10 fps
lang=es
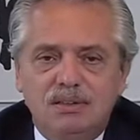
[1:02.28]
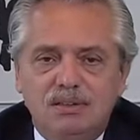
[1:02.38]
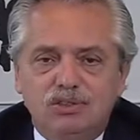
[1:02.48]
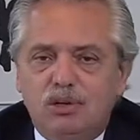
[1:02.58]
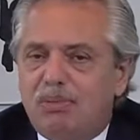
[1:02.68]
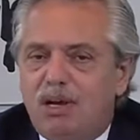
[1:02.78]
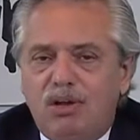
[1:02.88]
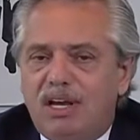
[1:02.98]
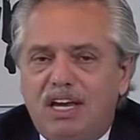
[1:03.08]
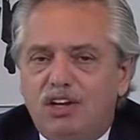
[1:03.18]
Son
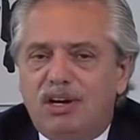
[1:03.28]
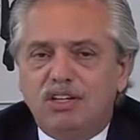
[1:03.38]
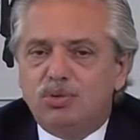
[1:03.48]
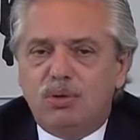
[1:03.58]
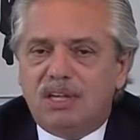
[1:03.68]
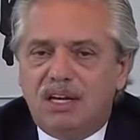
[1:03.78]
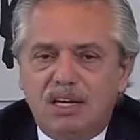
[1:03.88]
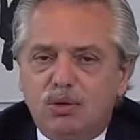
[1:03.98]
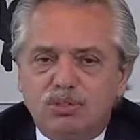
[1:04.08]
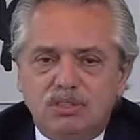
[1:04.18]
valores que no resultan
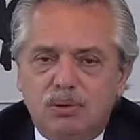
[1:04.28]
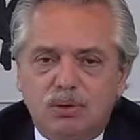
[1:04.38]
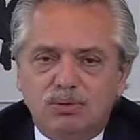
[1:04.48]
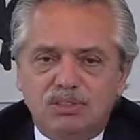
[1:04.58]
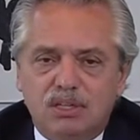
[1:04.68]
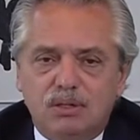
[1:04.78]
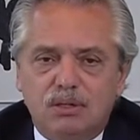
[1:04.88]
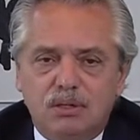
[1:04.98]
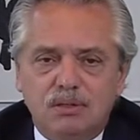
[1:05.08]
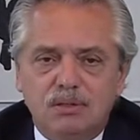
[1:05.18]
exclusivos de un
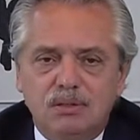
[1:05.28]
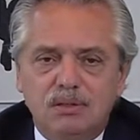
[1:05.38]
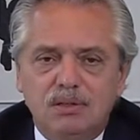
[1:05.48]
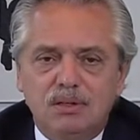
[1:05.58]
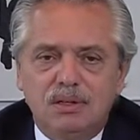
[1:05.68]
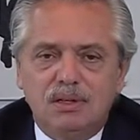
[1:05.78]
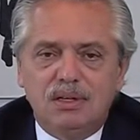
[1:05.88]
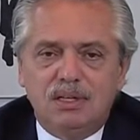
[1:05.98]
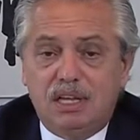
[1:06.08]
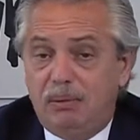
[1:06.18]
sector.
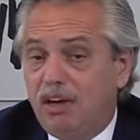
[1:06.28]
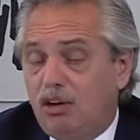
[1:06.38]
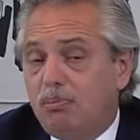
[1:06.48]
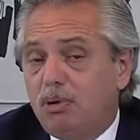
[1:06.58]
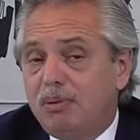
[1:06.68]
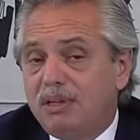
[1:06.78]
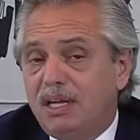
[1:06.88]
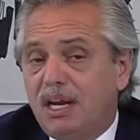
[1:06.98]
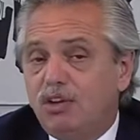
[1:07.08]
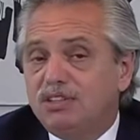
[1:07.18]
Deben
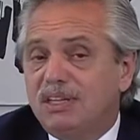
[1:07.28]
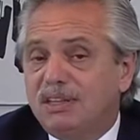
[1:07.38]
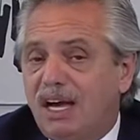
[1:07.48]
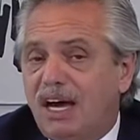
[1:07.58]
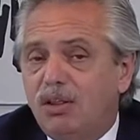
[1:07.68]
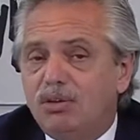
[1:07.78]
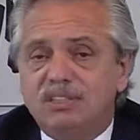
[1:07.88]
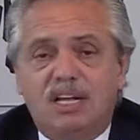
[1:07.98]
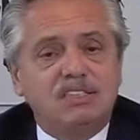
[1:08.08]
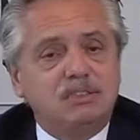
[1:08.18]
comprometer a los estados
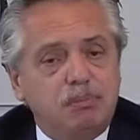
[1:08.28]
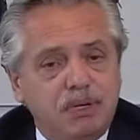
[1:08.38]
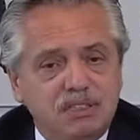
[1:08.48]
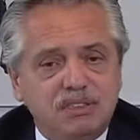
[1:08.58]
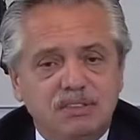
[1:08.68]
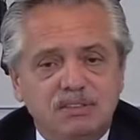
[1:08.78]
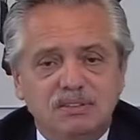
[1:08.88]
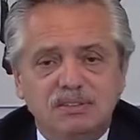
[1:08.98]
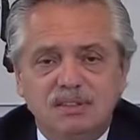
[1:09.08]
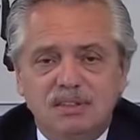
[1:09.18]
y a las empresas,
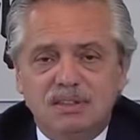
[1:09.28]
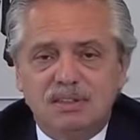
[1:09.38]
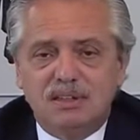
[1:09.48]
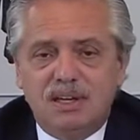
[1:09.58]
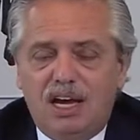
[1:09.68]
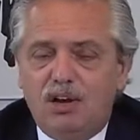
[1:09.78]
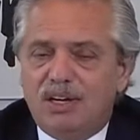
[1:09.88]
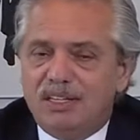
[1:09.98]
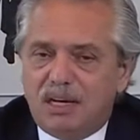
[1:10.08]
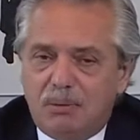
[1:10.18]
a los
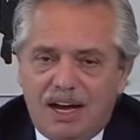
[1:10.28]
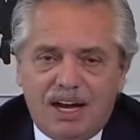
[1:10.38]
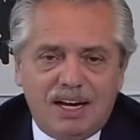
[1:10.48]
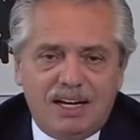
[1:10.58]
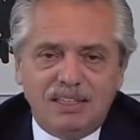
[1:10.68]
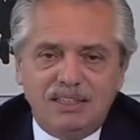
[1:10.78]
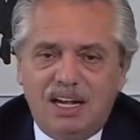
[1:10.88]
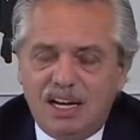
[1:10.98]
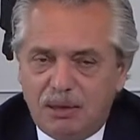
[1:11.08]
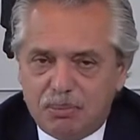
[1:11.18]
que trabajan y
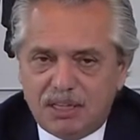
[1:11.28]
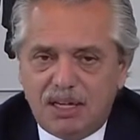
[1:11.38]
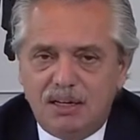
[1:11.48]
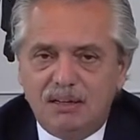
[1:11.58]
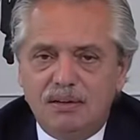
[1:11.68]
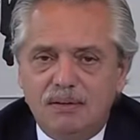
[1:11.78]
al capital.